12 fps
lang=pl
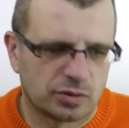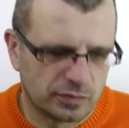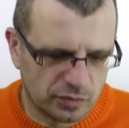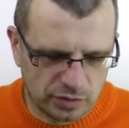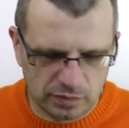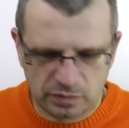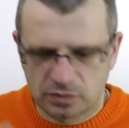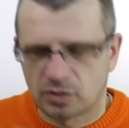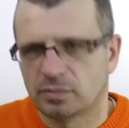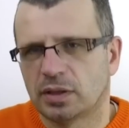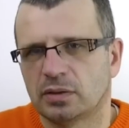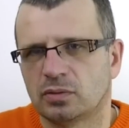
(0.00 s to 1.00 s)
oczywiście
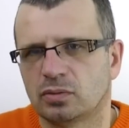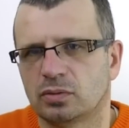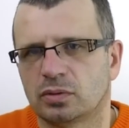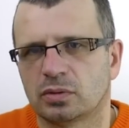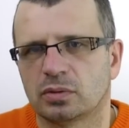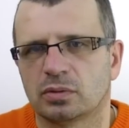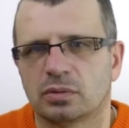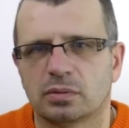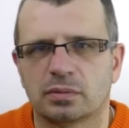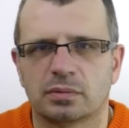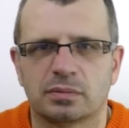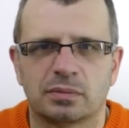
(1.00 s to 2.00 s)
skomentuj
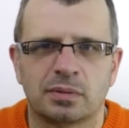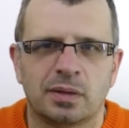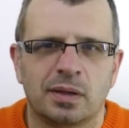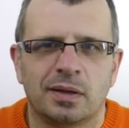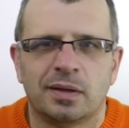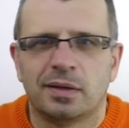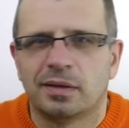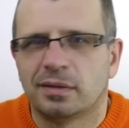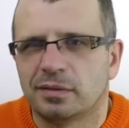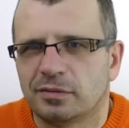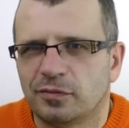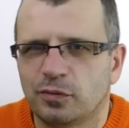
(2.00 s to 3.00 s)
to
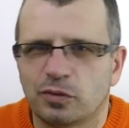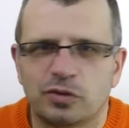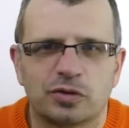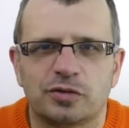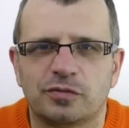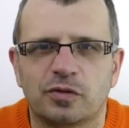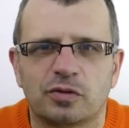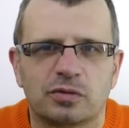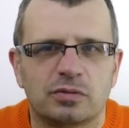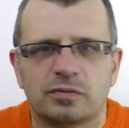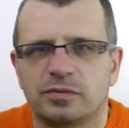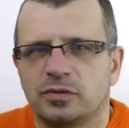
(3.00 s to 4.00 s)
Y, twórczość
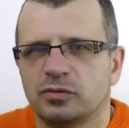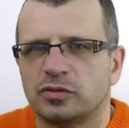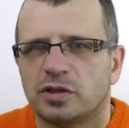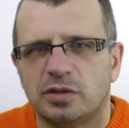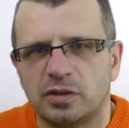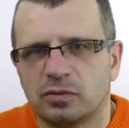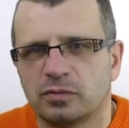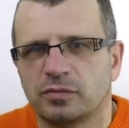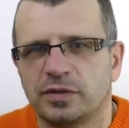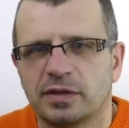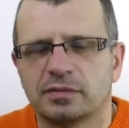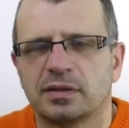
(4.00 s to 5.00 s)
wordów i
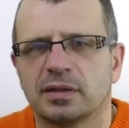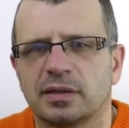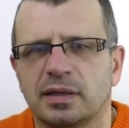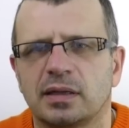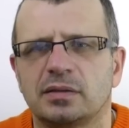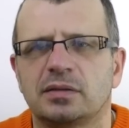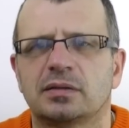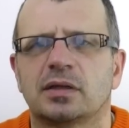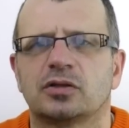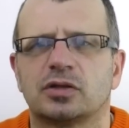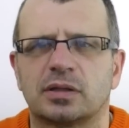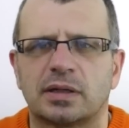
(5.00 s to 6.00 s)
urzędników nie zna granic,
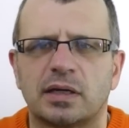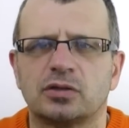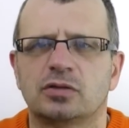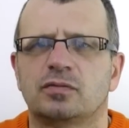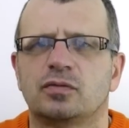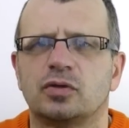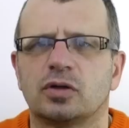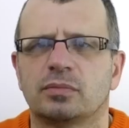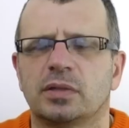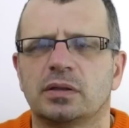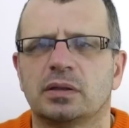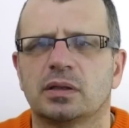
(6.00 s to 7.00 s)
także każdy Twój
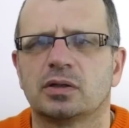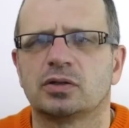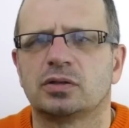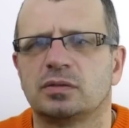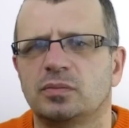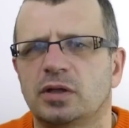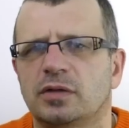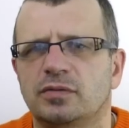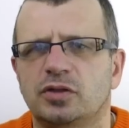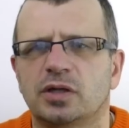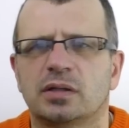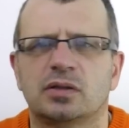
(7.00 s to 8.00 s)
komentarz jest mile
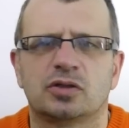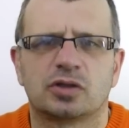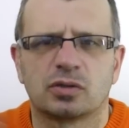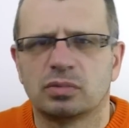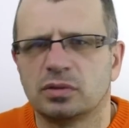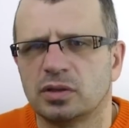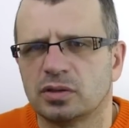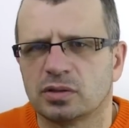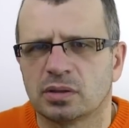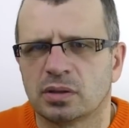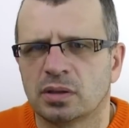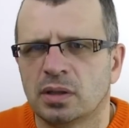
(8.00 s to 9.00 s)
widziany, szczególnie,
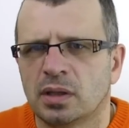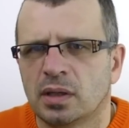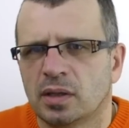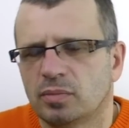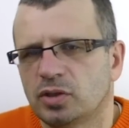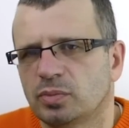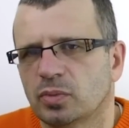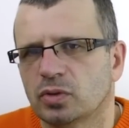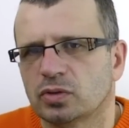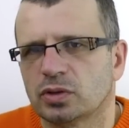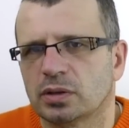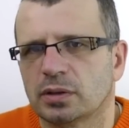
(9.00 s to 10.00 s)
że być
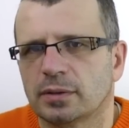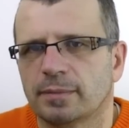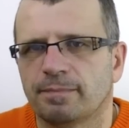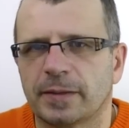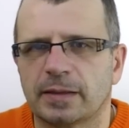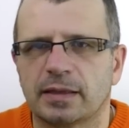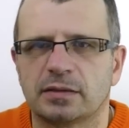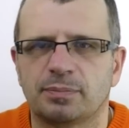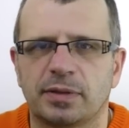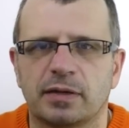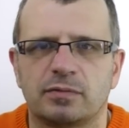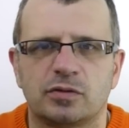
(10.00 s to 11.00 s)
może te
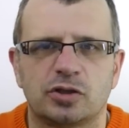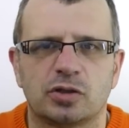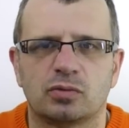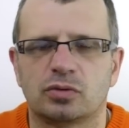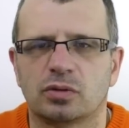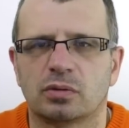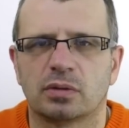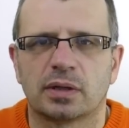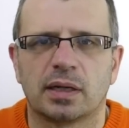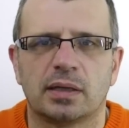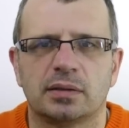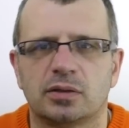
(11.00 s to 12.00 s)
sprawy się różnią
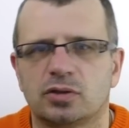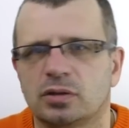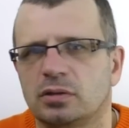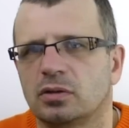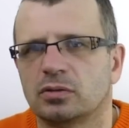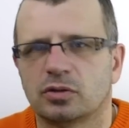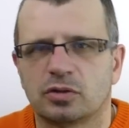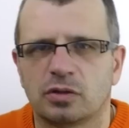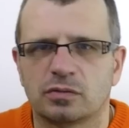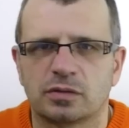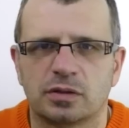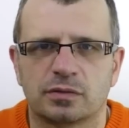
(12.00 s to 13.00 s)
lokalnie, czyli
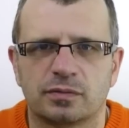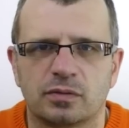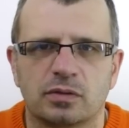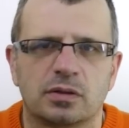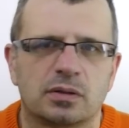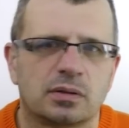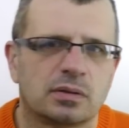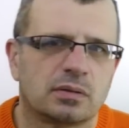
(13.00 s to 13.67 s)
dolnośląskie swoje,